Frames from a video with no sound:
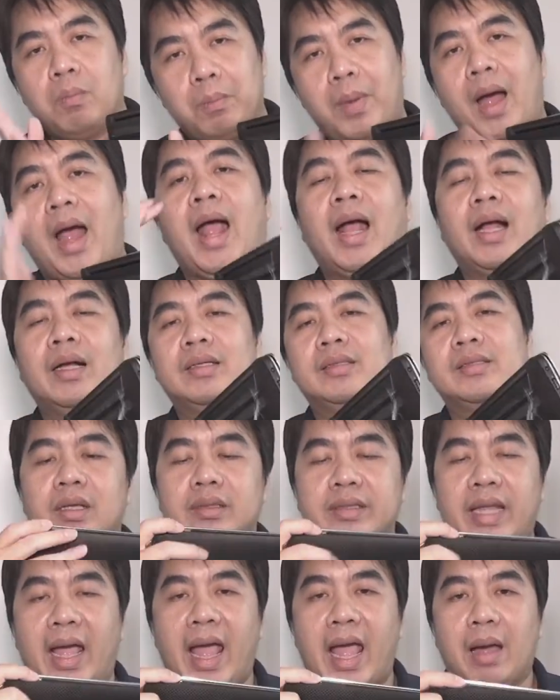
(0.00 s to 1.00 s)
บาง
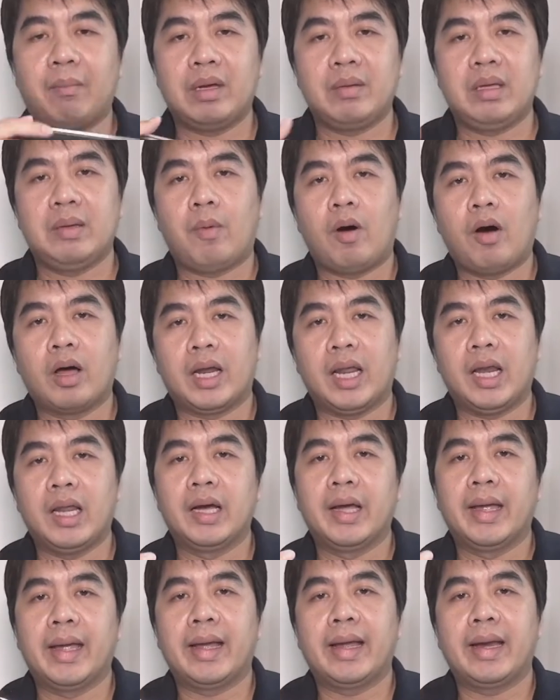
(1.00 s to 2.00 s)
แต่ไม่มีพอร์ตอะไรเล
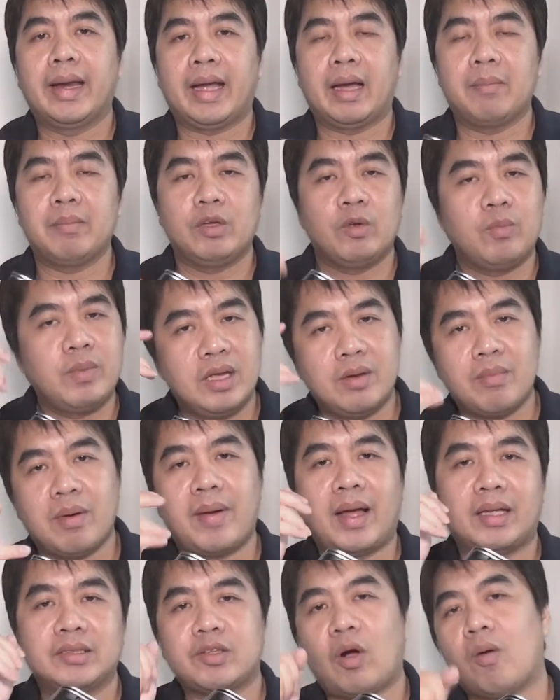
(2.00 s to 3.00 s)
ยนะครับ มี USB ประ
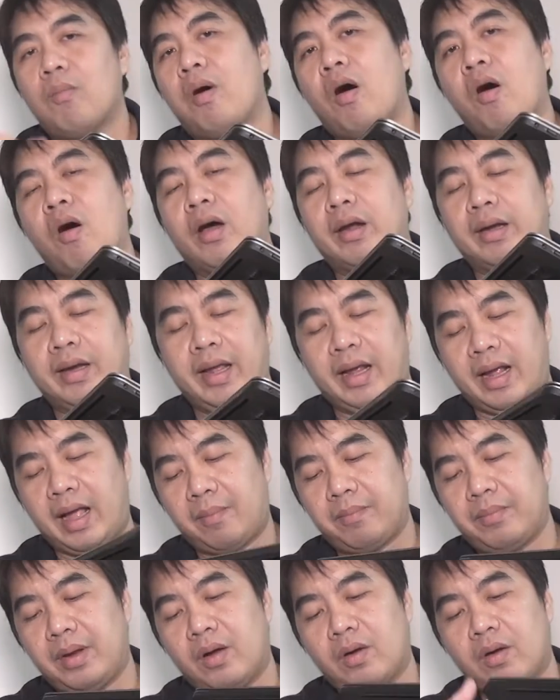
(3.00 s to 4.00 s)
มาณ 2 พอร์ตนะครั
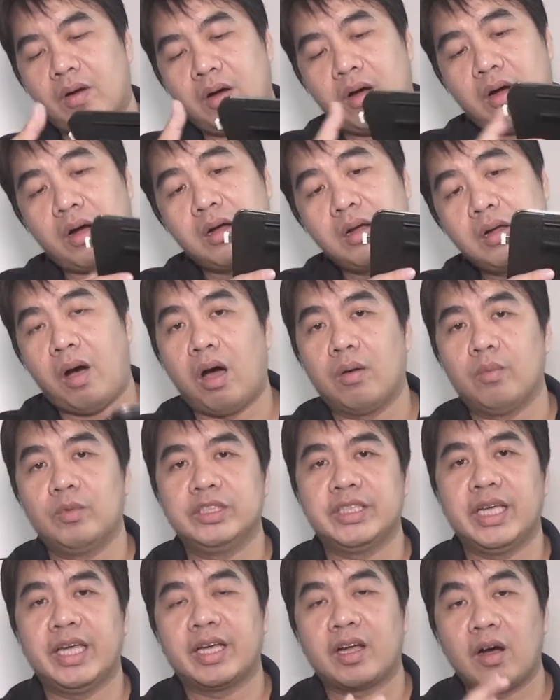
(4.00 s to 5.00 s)
บ แล้วก็พอร์ต
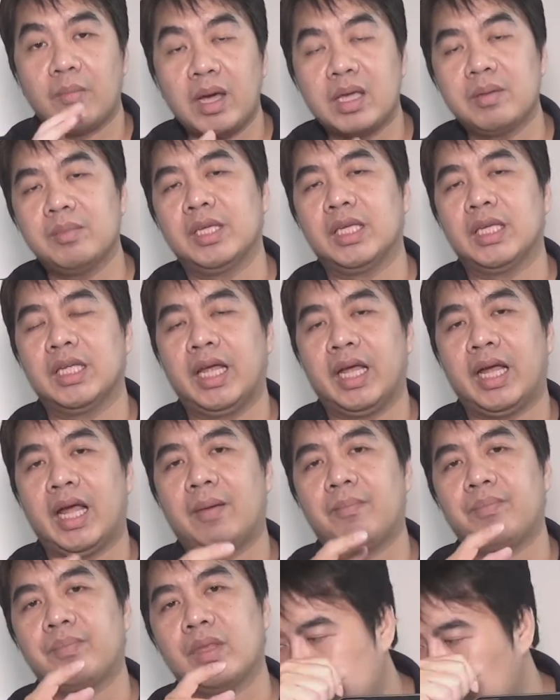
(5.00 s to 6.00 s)
VGA ก็ไม่มีนะครั
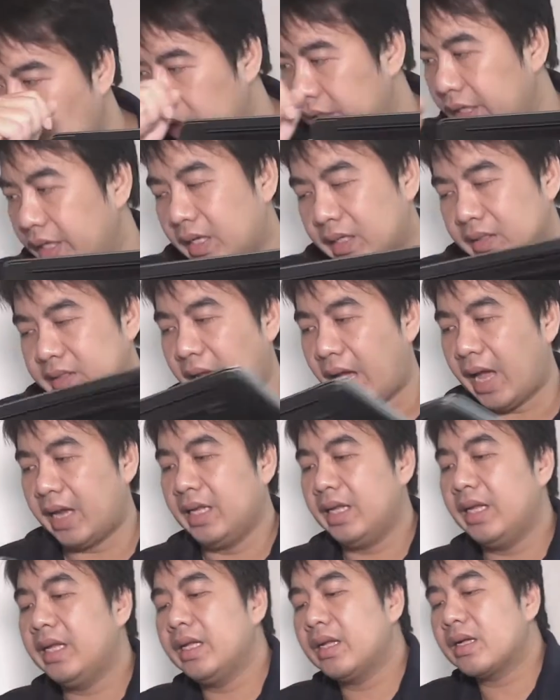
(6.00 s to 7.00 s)
บ ช่วงนี้กระแส
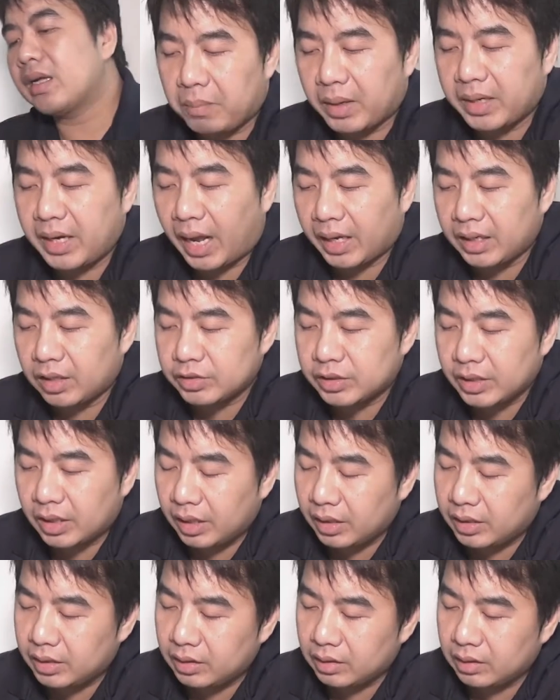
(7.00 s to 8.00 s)
นี้ปัญหาที่เเจอ
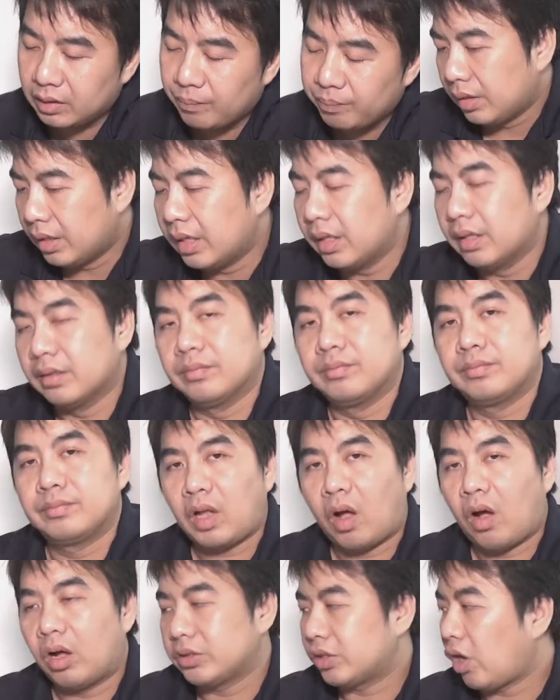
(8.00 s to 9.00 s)
ก็คือ 1.
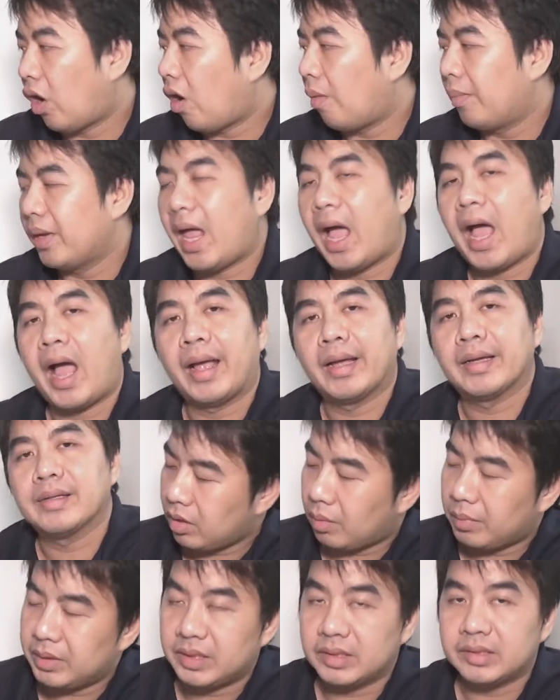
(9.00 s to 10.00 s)
ต่อจอไม่ได้ ต้
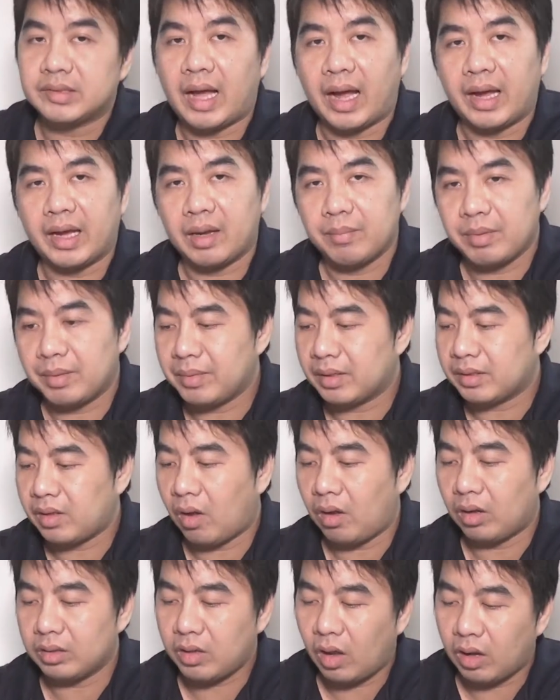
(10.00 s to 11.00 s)
องไปซื้อสายเคเบิลมา
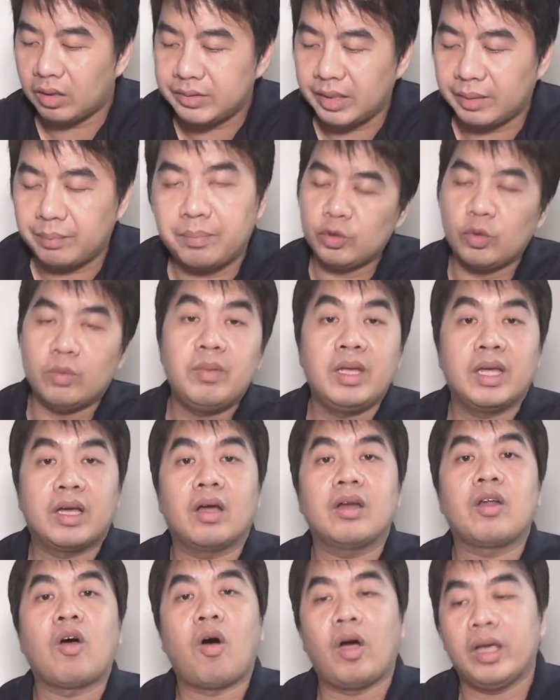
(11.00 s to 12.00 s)
ต่อ ต่อเสร็จ USB ก็
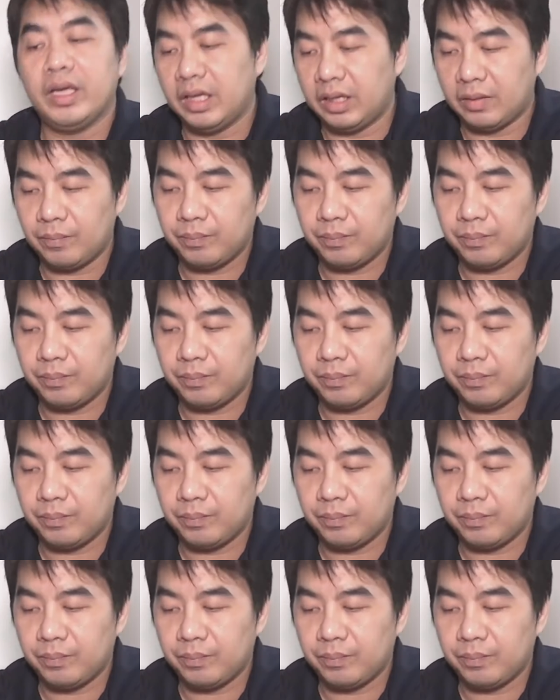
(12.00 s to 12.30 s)
น้อยอีก